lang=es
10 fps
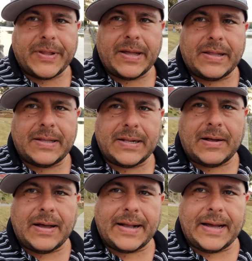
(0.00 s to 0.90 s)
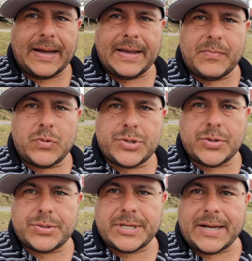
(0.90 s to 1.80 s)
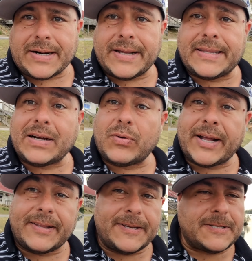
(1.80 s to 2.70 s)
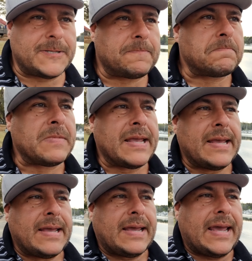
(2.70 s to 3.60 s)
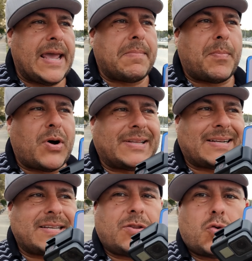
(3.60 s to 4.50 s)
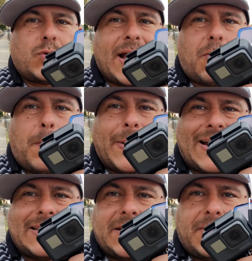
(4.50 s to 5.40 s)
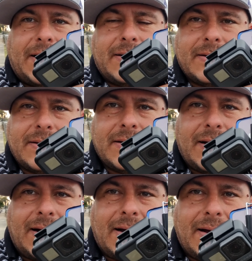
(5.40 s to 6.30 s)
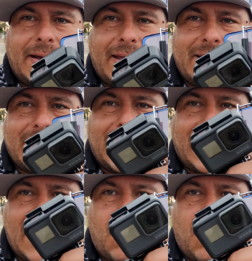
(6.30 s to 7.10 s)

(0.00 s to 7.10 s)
Ah, de este lado acá hay muchos restaurantes. Eh, vamos a estar haciendo una comparativa entre la